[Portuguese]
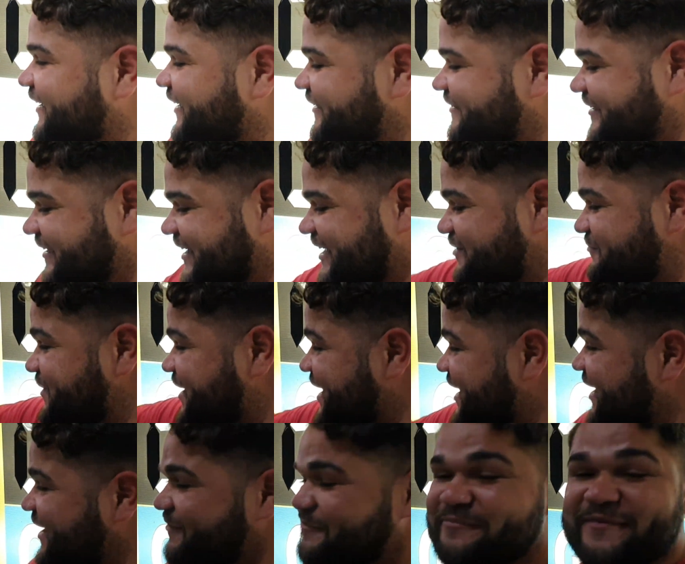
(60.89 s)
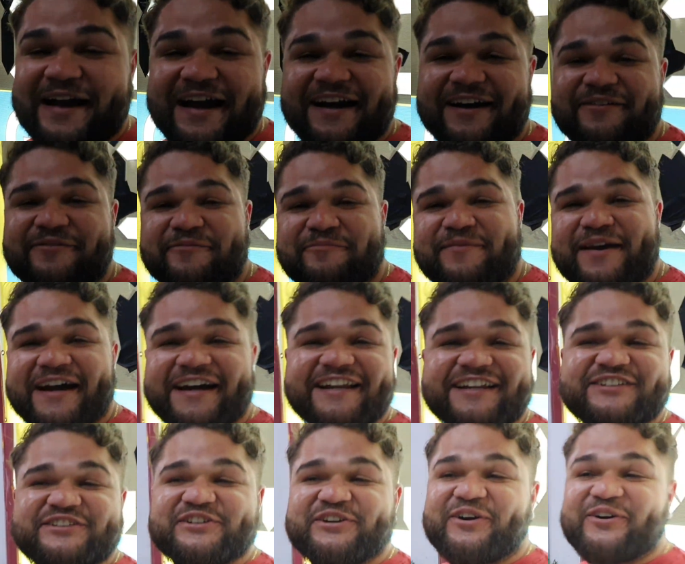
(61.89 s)
essa aqui é minha, minha, minha
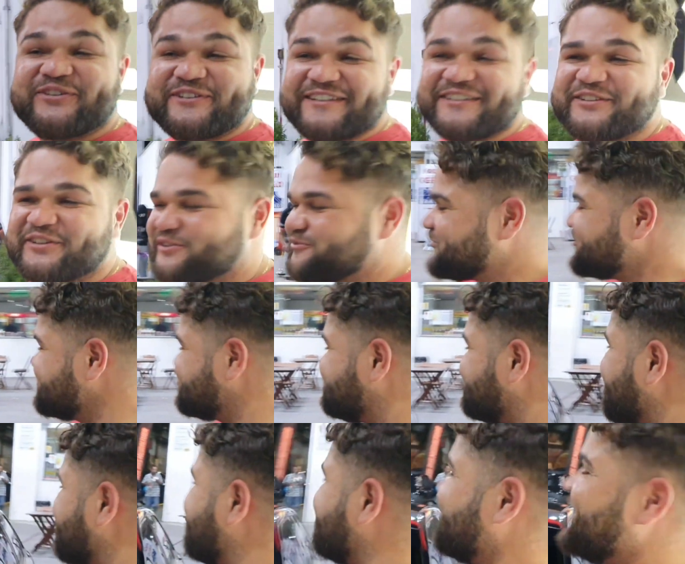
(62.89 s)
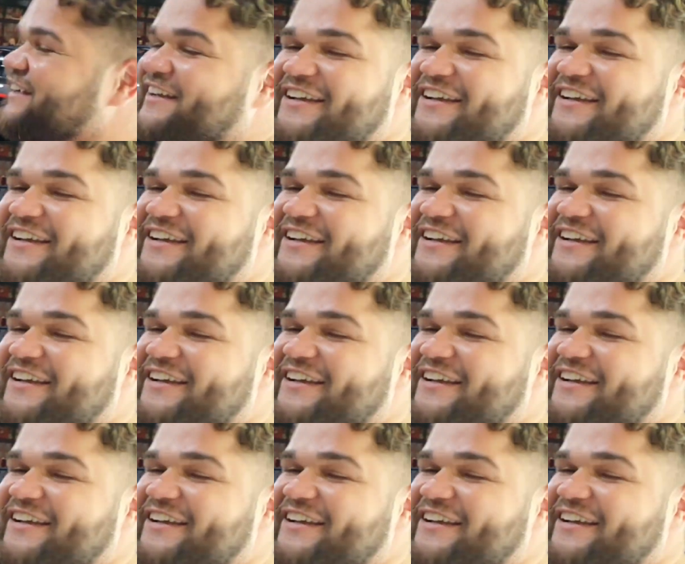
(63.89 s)
grande onça que todo mundo fala, né?